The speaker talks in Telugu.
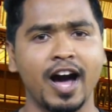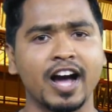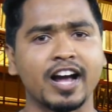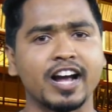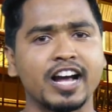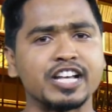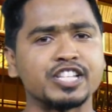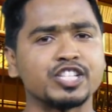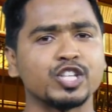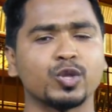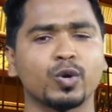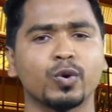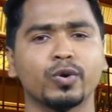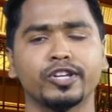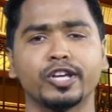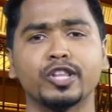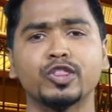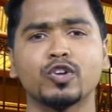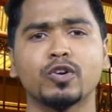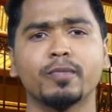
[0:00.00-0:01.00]
ఆ కసితో
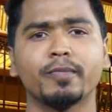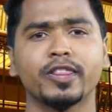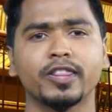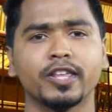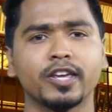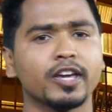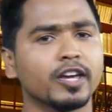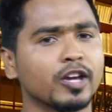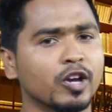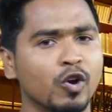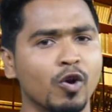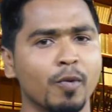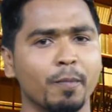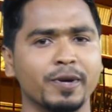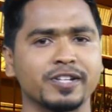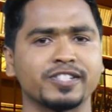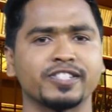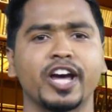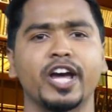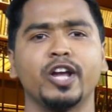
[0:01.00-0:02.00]
ఎంతోమంది
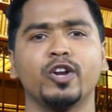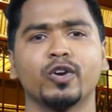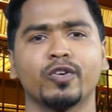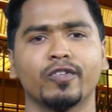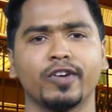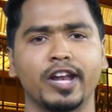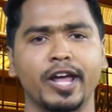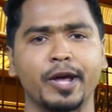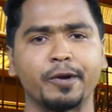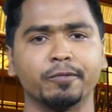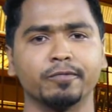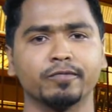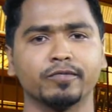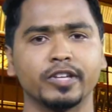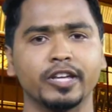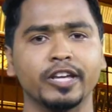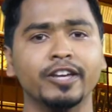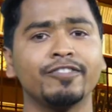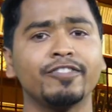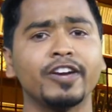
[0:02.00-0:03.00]
గొప్ప స్థాయిలోకి వెళ్ళారు
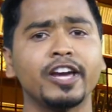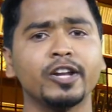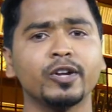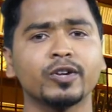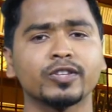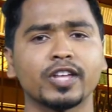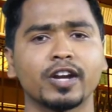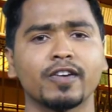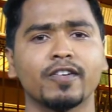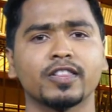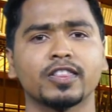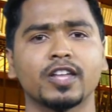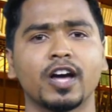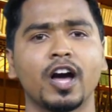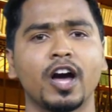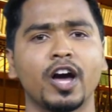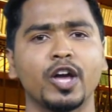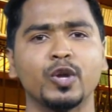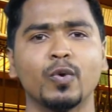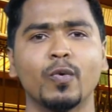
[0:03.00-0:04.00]
ఈ ఫెయిల్యూర్ తర్వాత
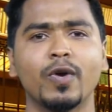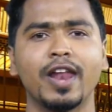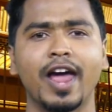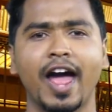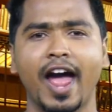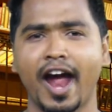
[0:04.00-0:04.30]
యూ విల్